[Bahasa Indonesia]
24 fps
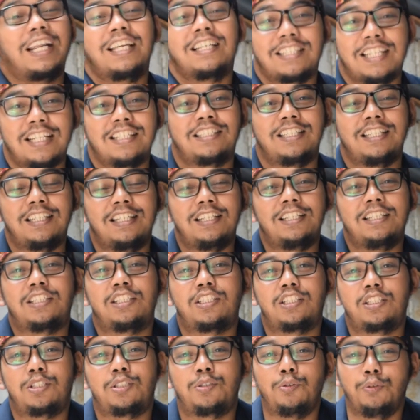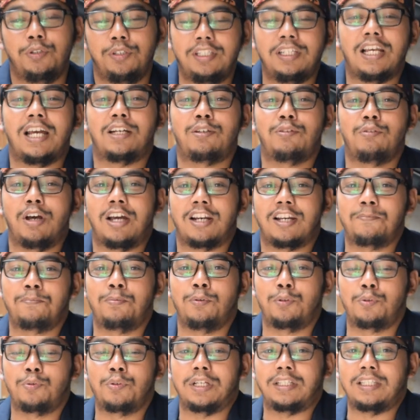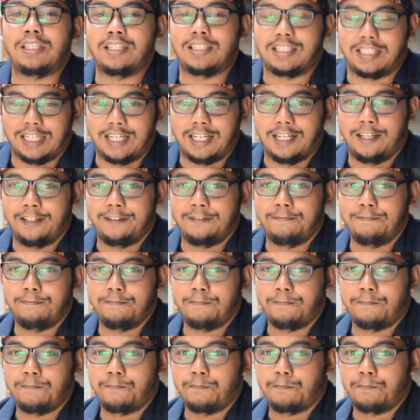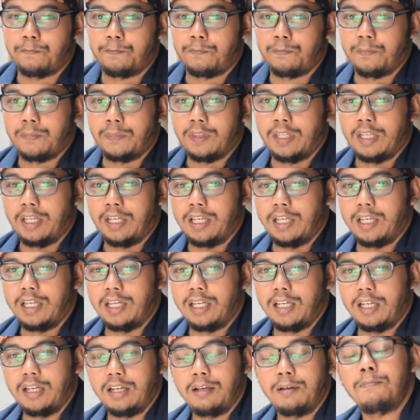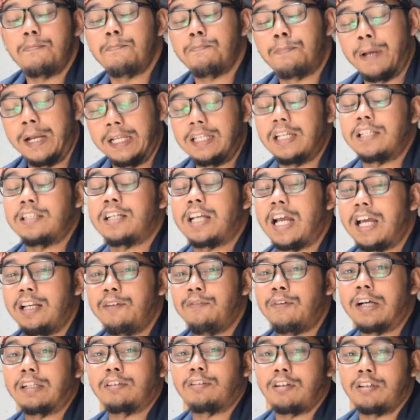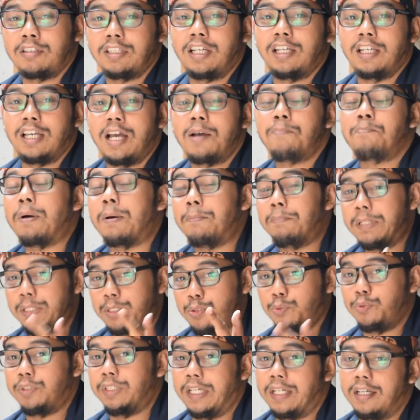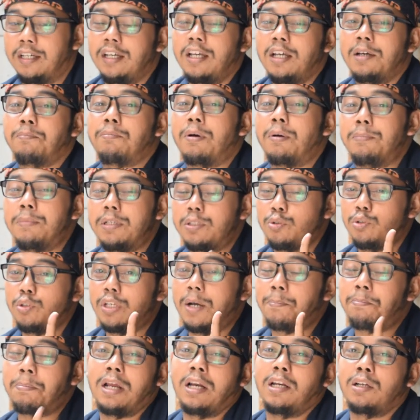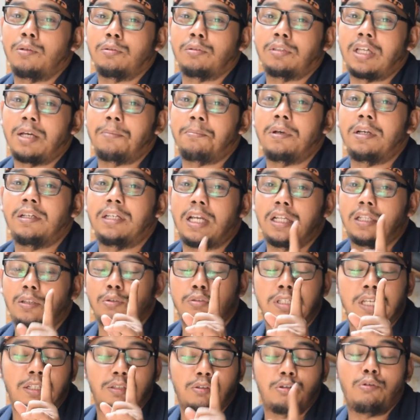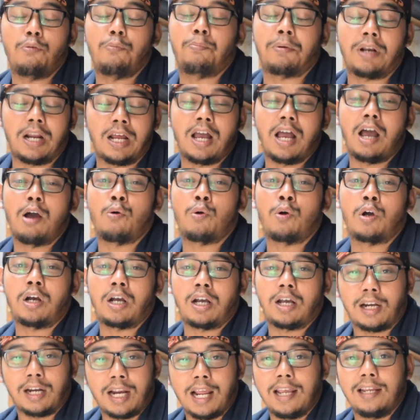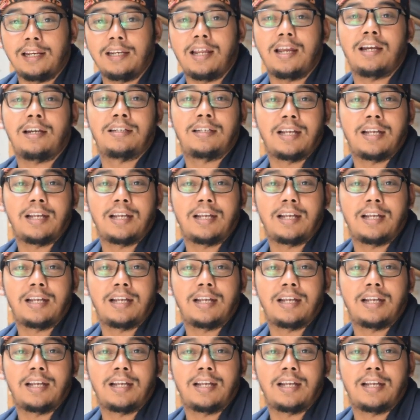resesi dunia 2023 banyak sekali faktornya ya pemicunya. Pemicu yang paling utama yaitu satu perang Ukraina